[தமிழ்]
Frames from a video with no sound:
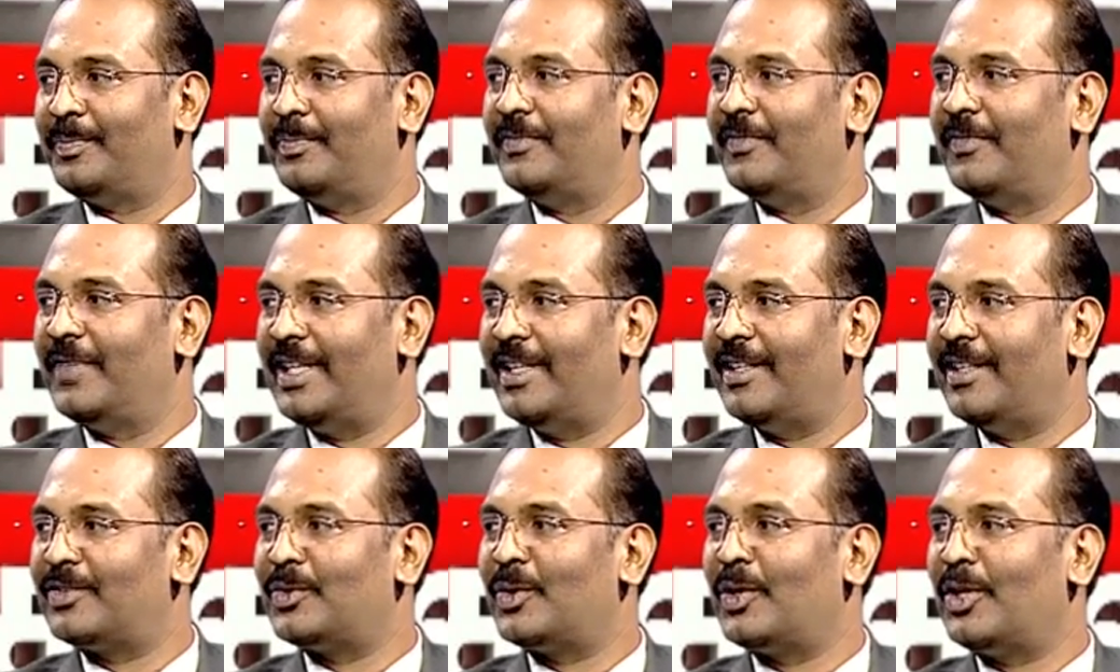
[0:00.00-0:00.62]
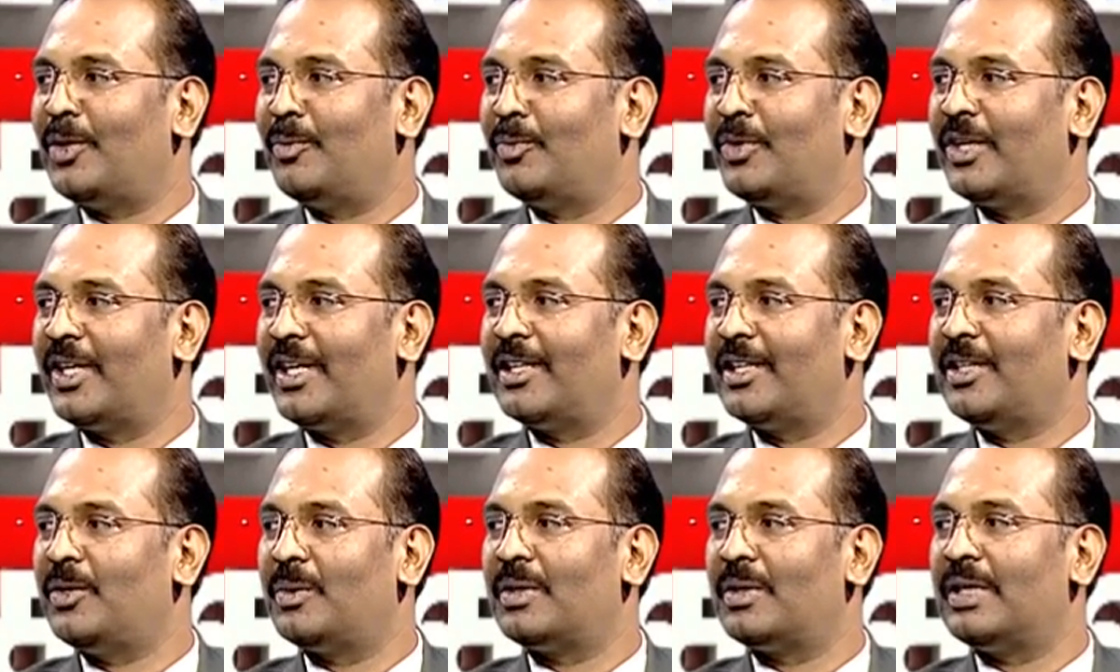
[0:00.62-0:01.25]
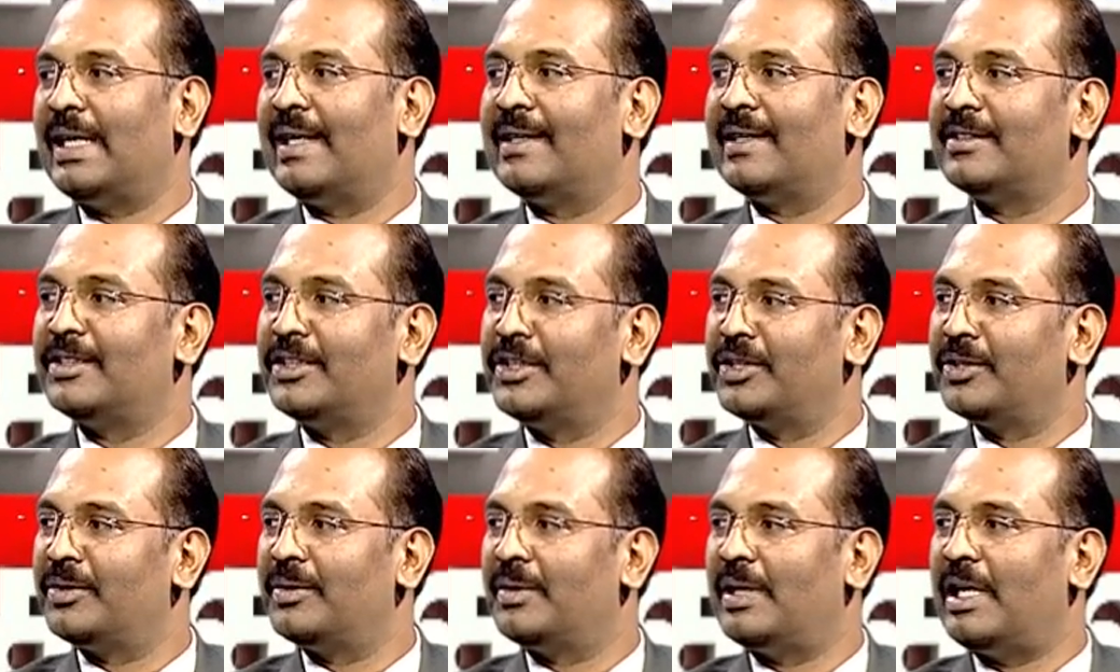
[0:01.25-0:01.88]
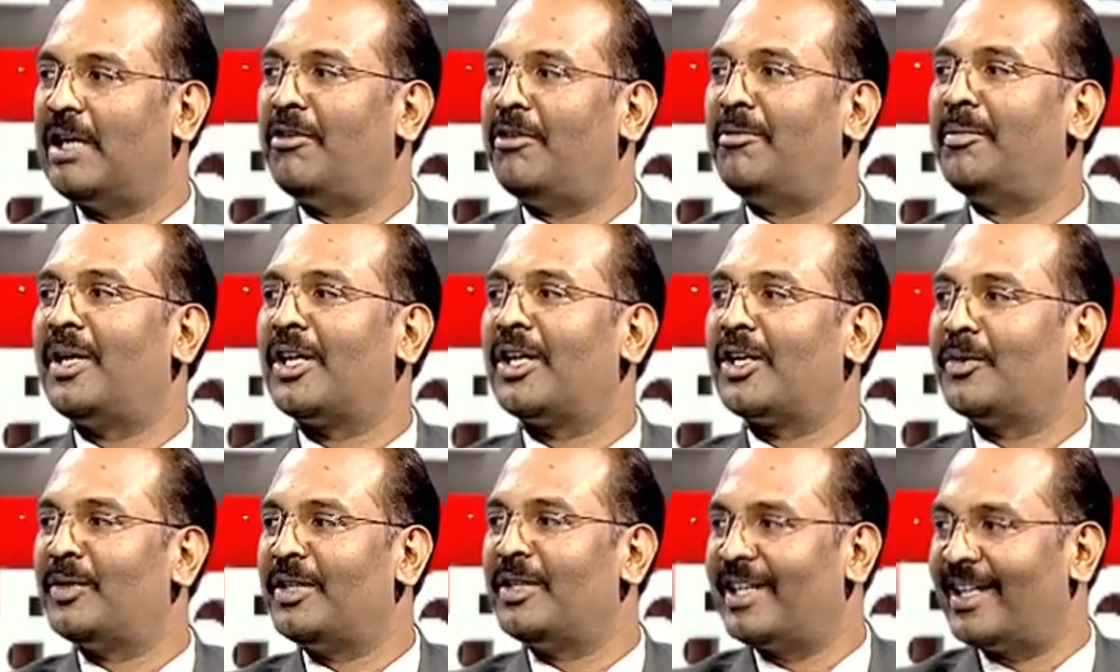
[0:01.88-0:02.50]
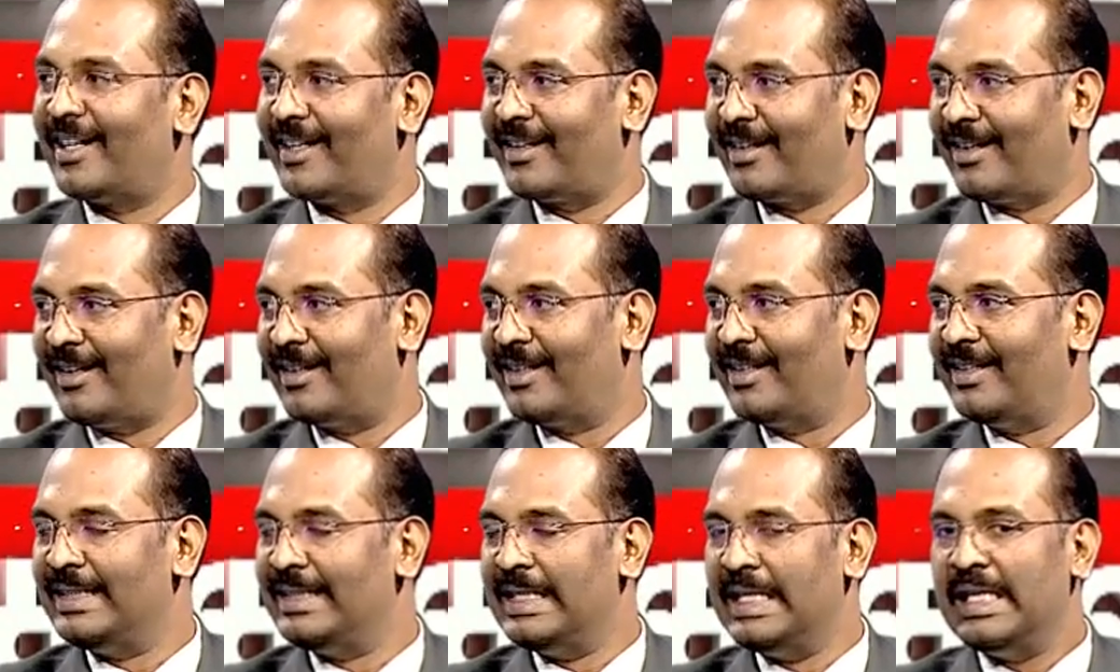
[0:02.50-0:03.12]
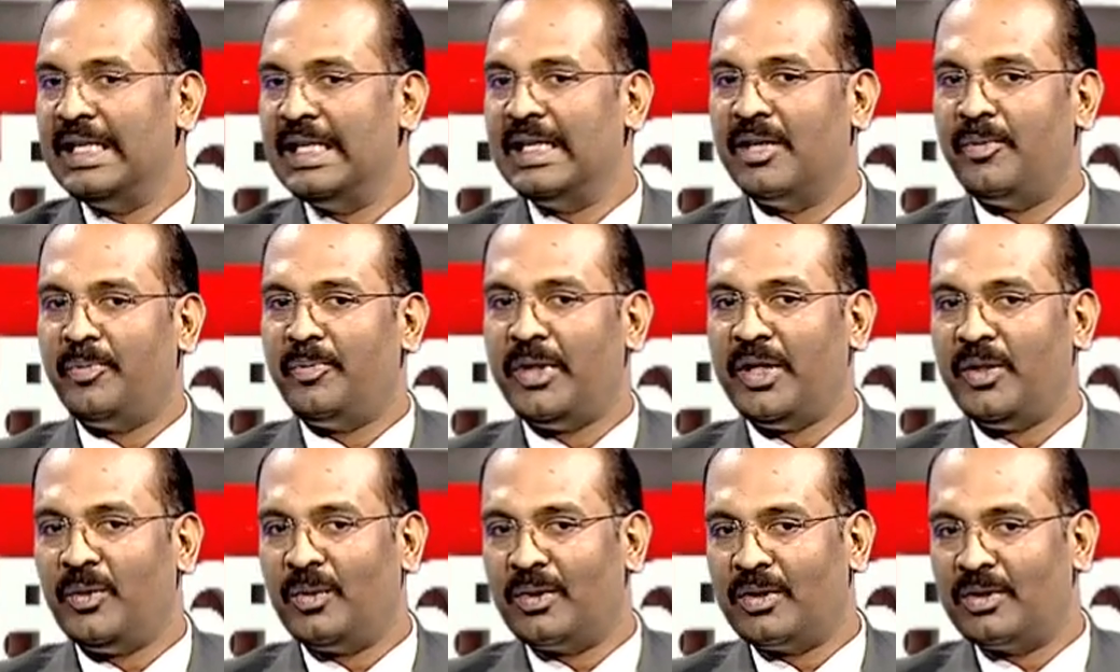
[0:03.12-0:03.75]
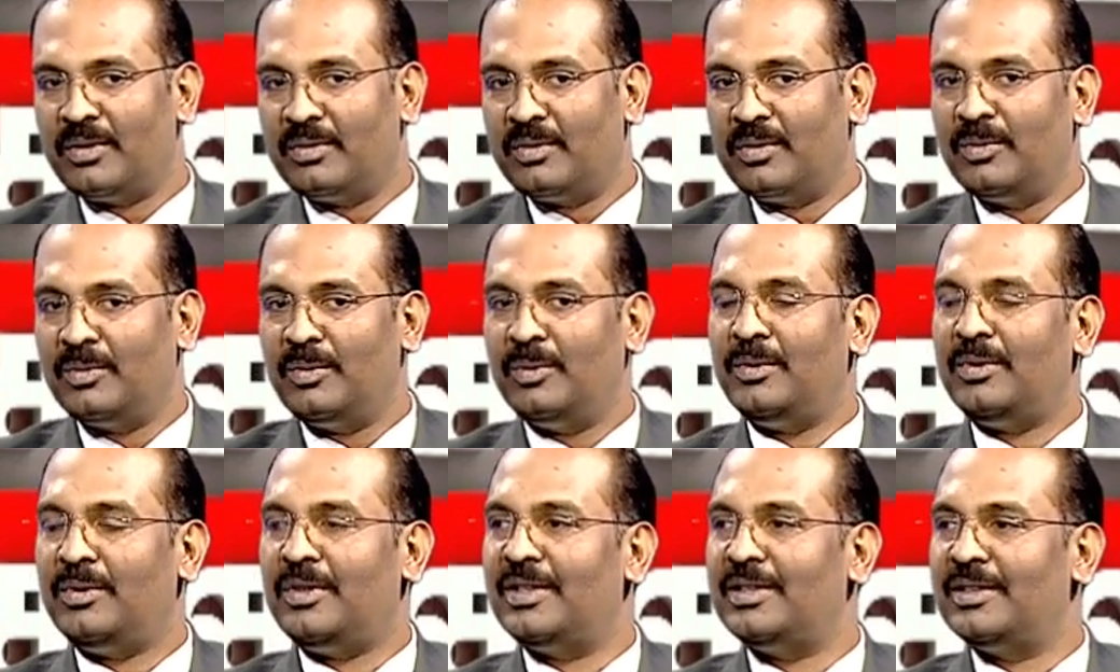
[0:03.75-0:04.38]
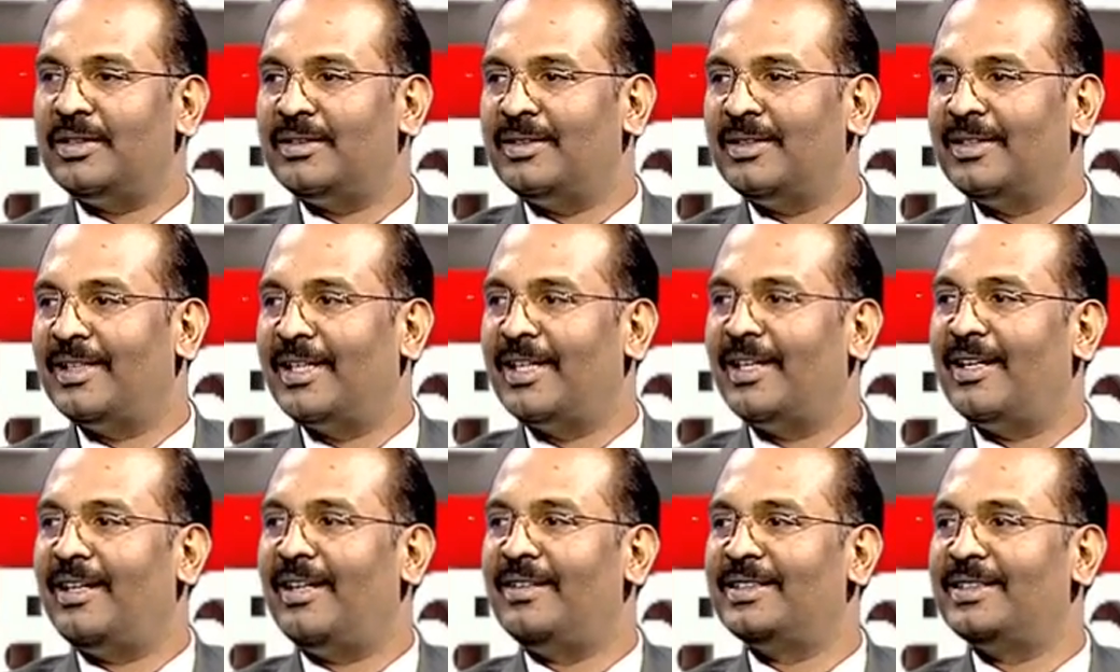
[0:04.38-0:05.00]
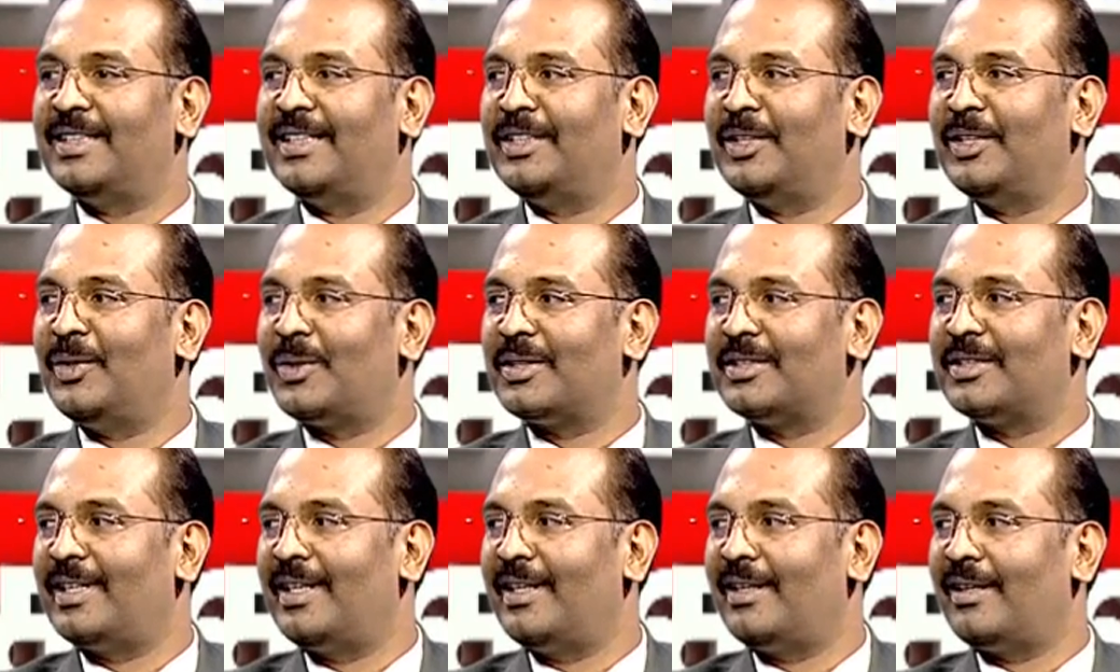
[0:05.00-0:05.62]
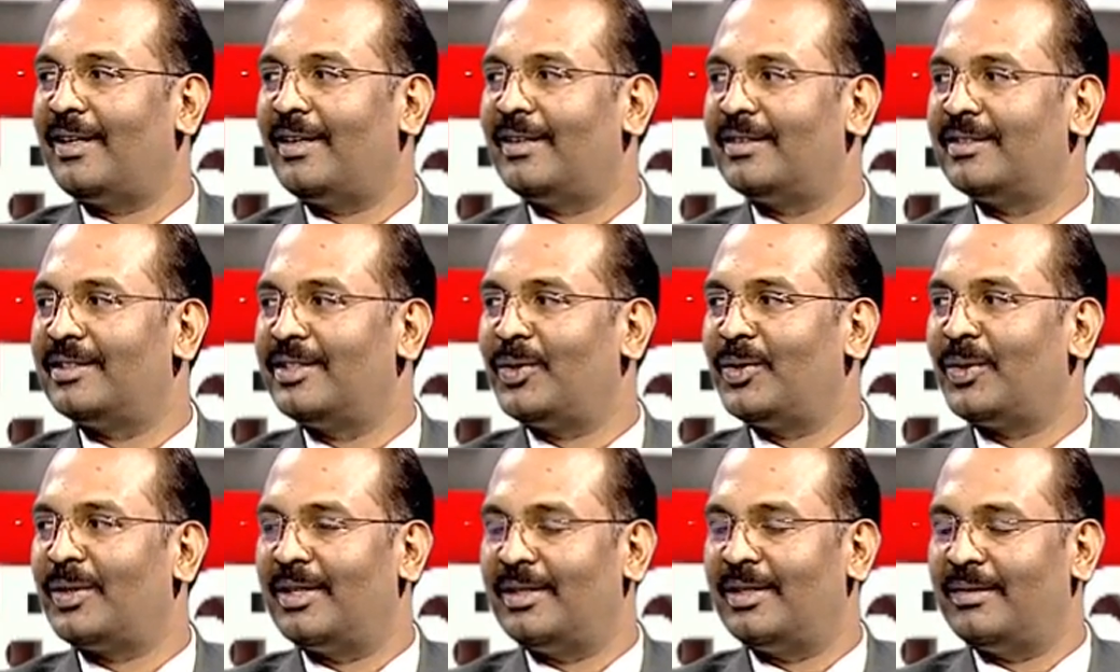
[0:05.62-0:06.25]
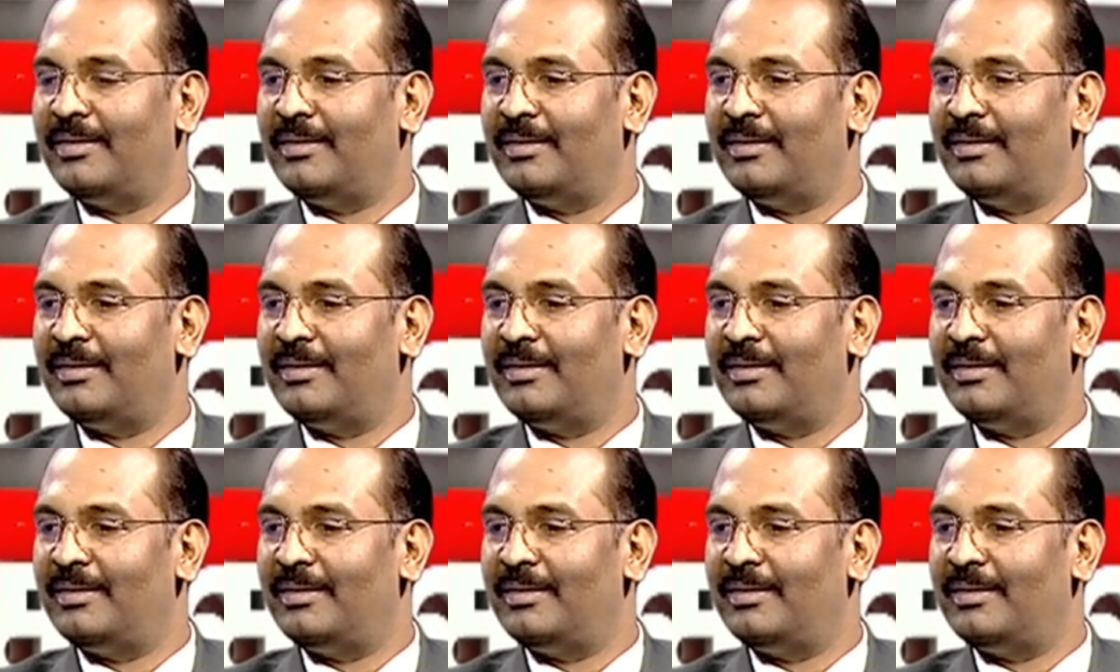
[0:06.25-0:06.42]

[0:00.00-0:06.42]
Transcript: வெளியே சொல்ல முடியாத ஒரு அசிங்கம் அவமானம்னு நினைக்கிறாங்க இப்படி ஒரு கூட்டு எல்லாம் சேர்ந்த ஒரு சைக்காலஜியோட